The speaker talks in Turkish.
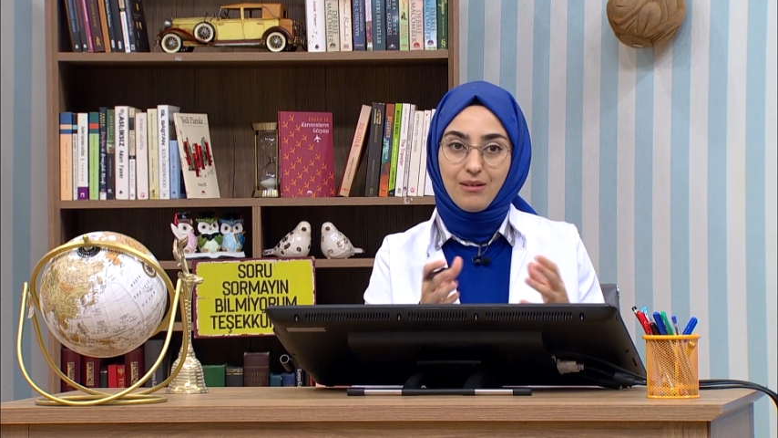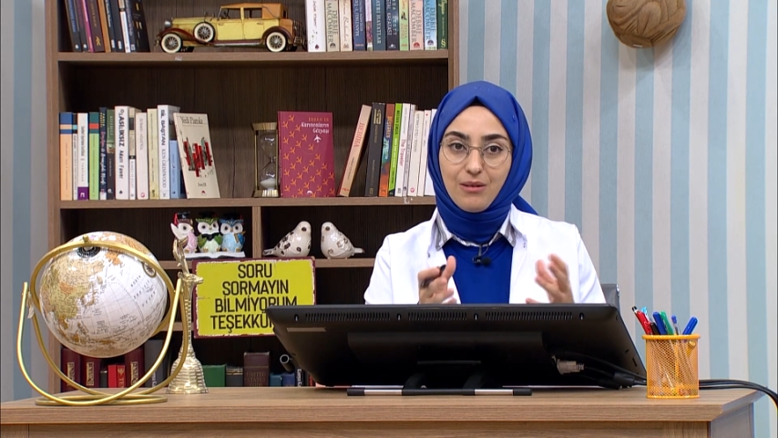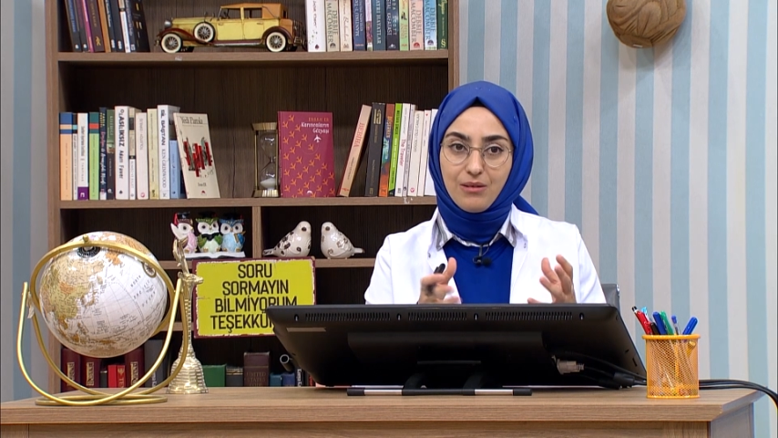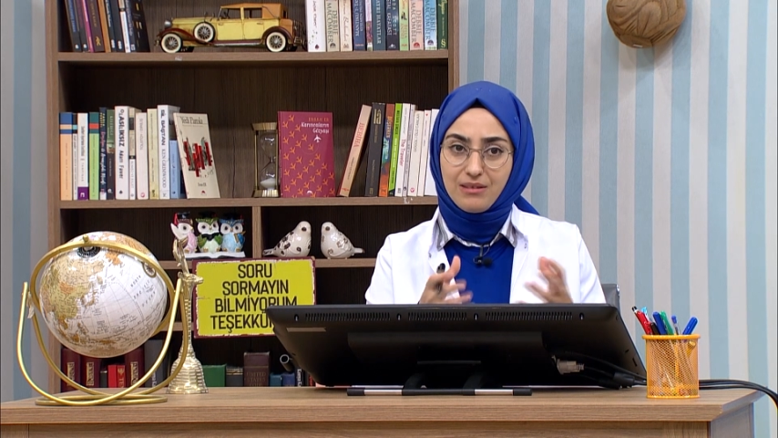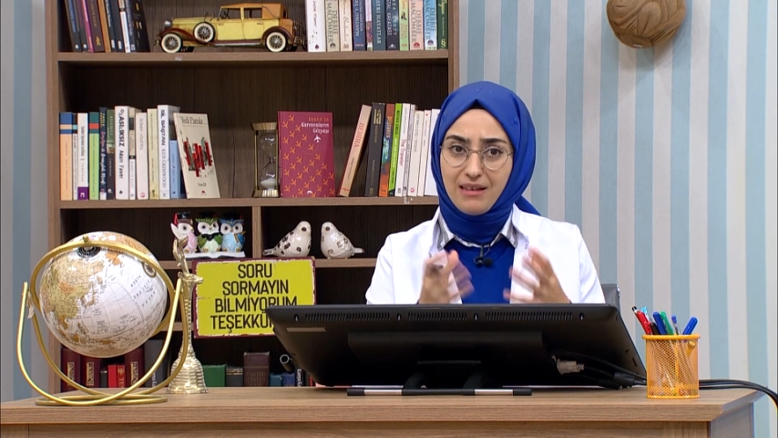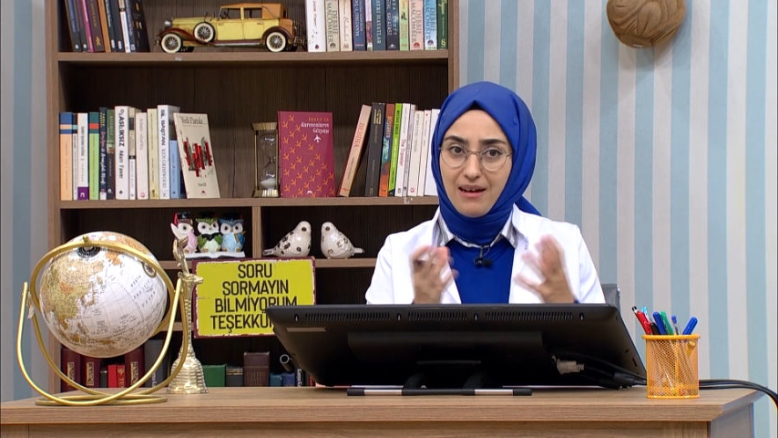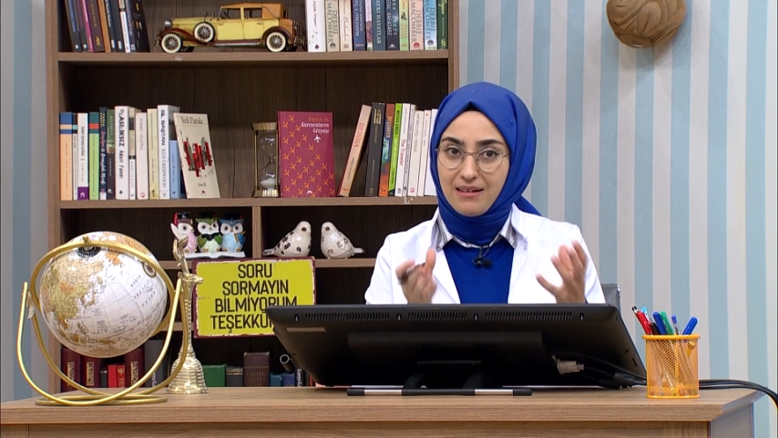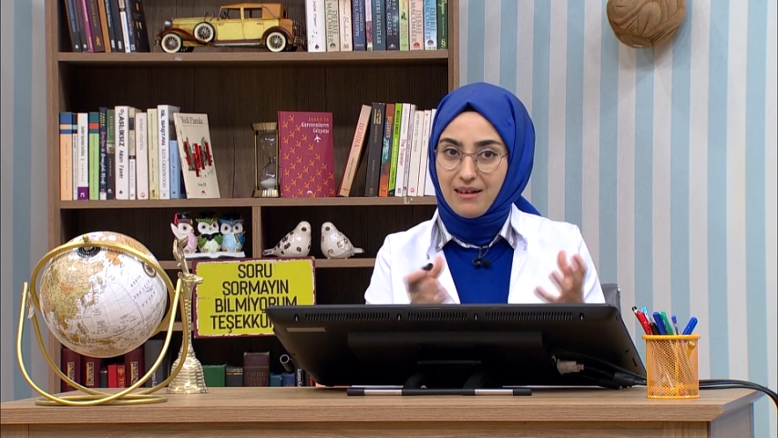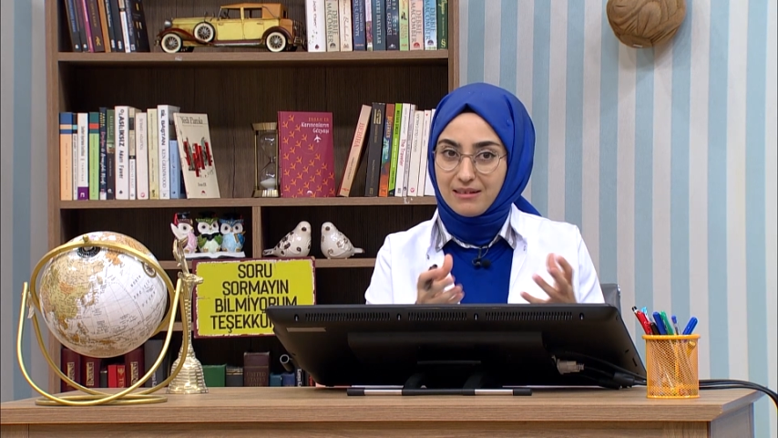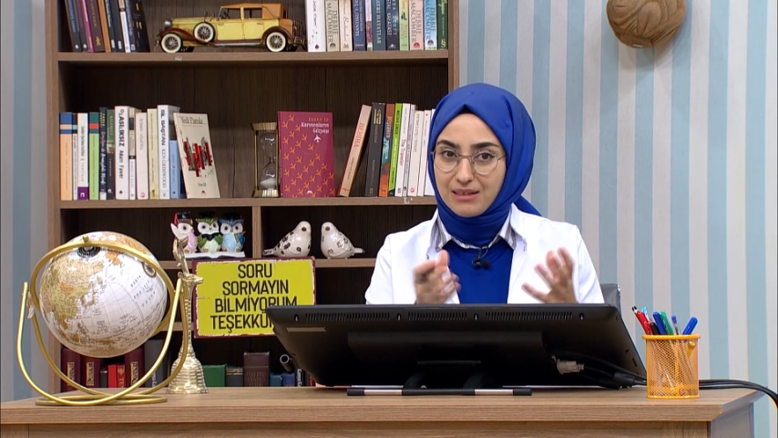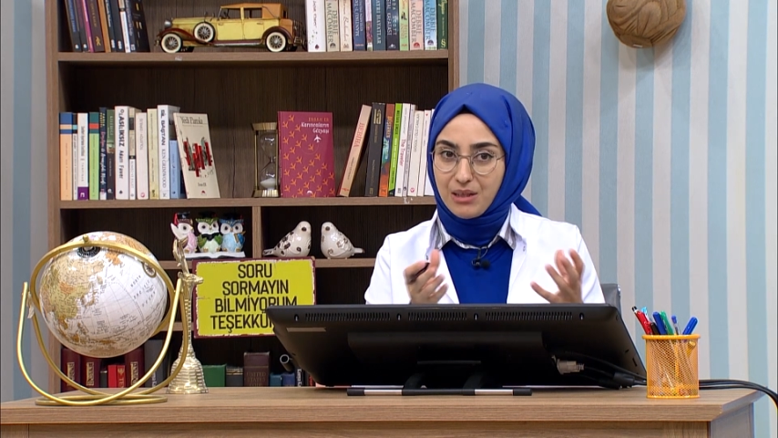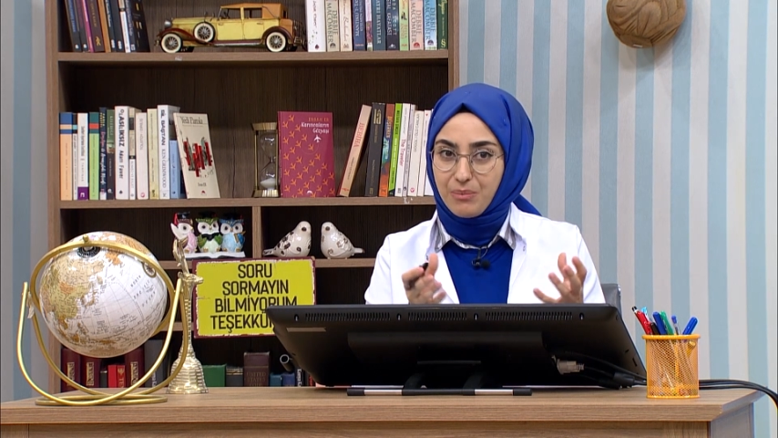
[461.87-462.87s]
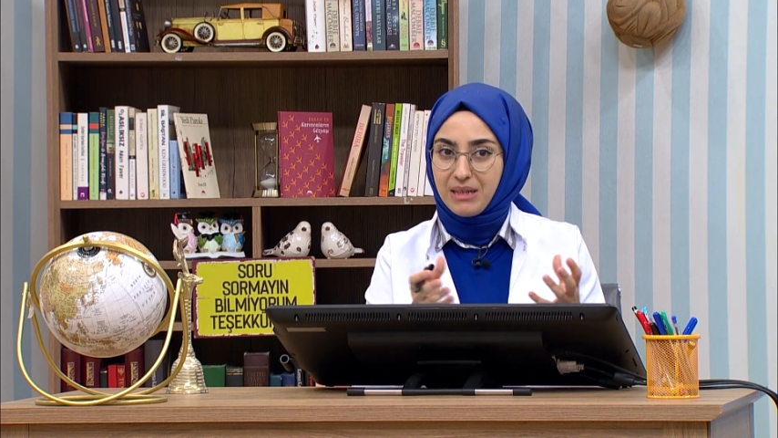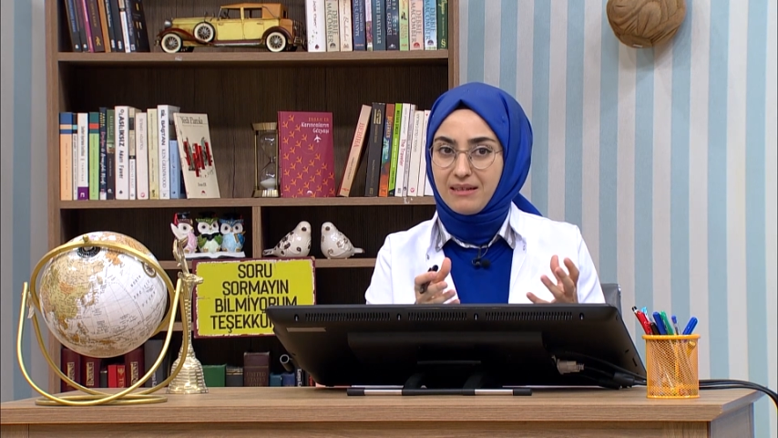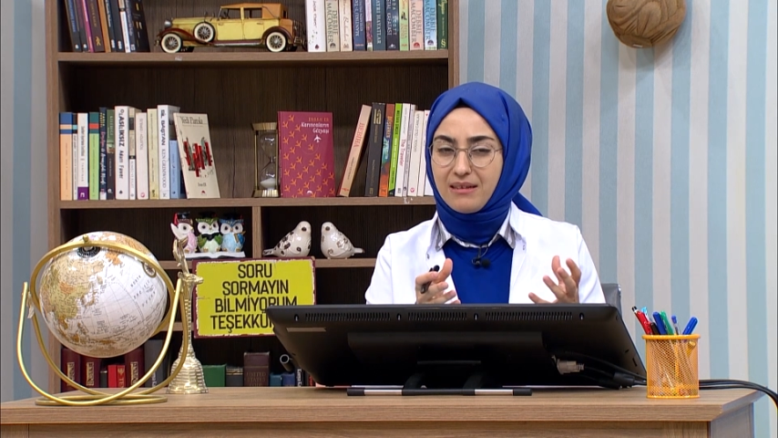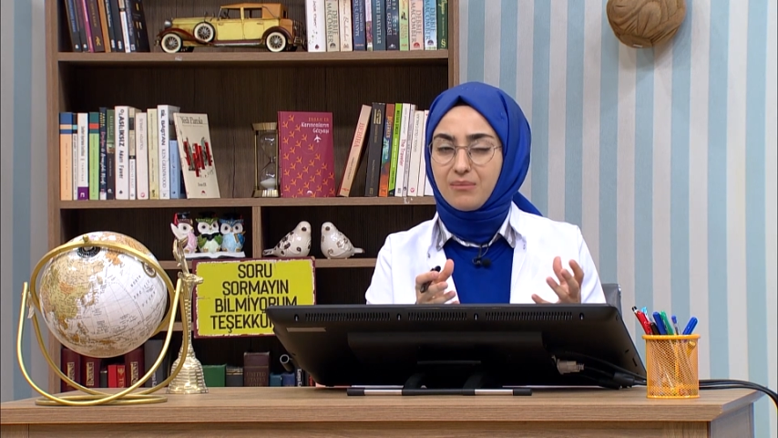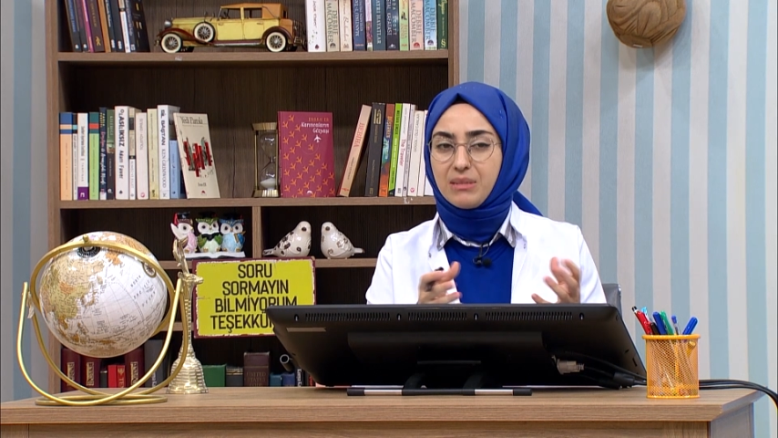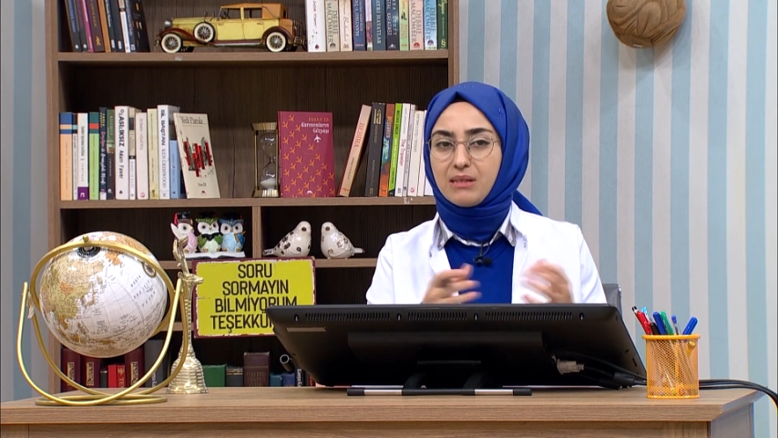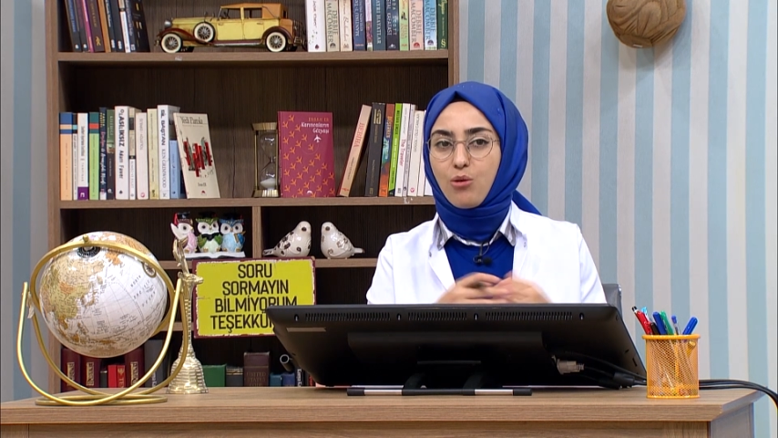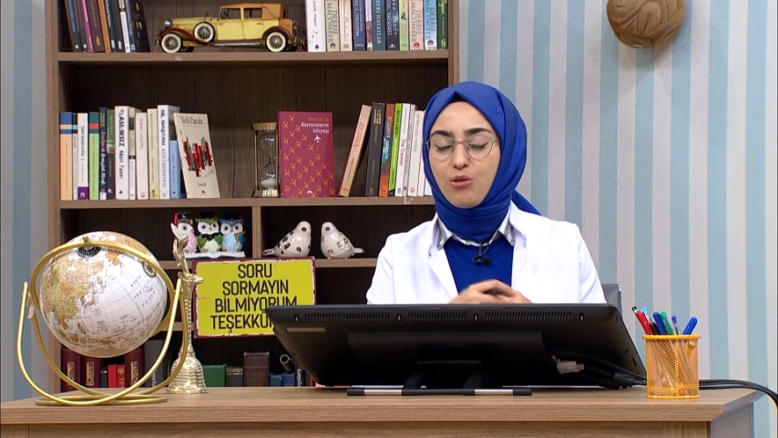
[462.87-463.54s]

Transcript: e, değerlendirebildiğimiz